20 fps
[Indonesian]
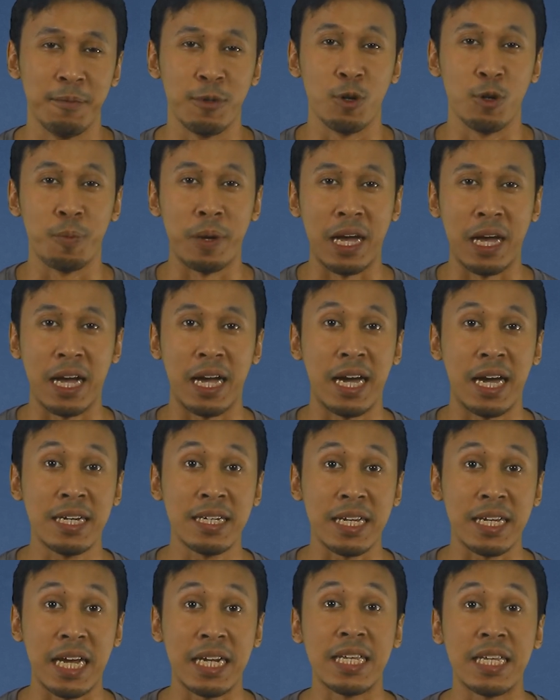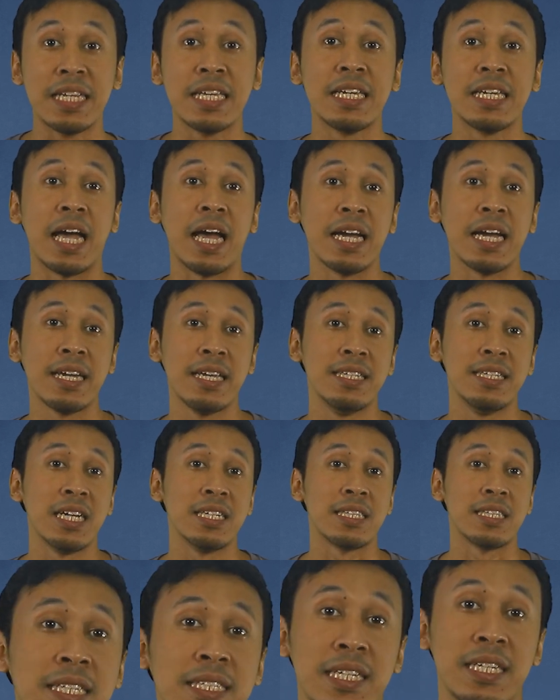merupakan energi angin
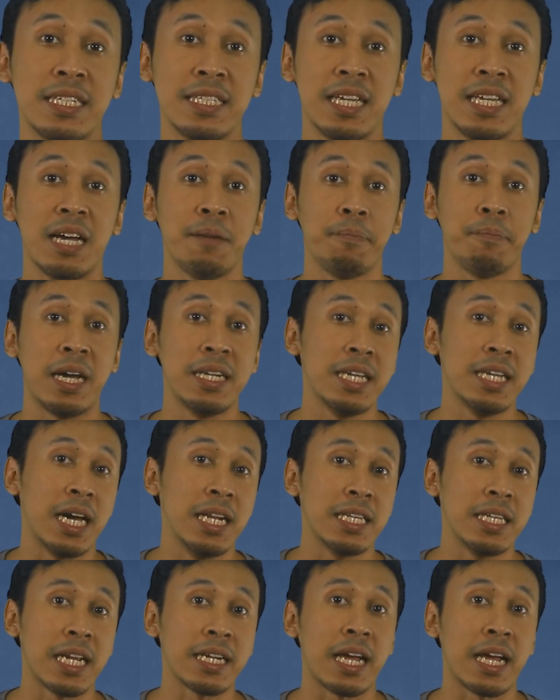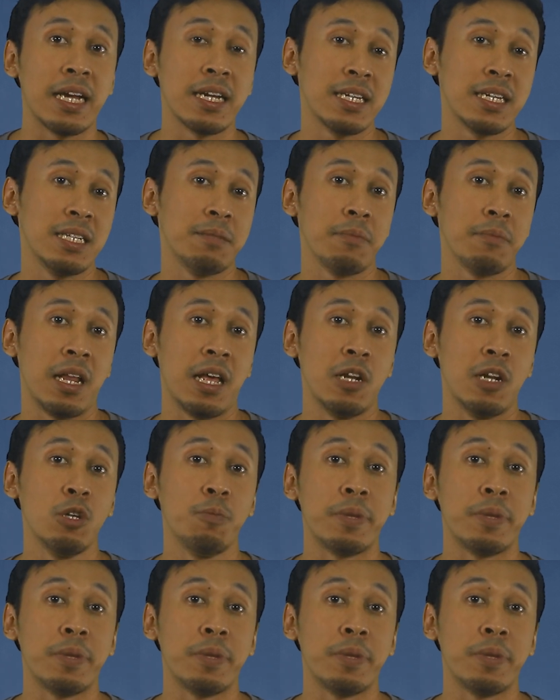yang tersedia pada aliran angin melalui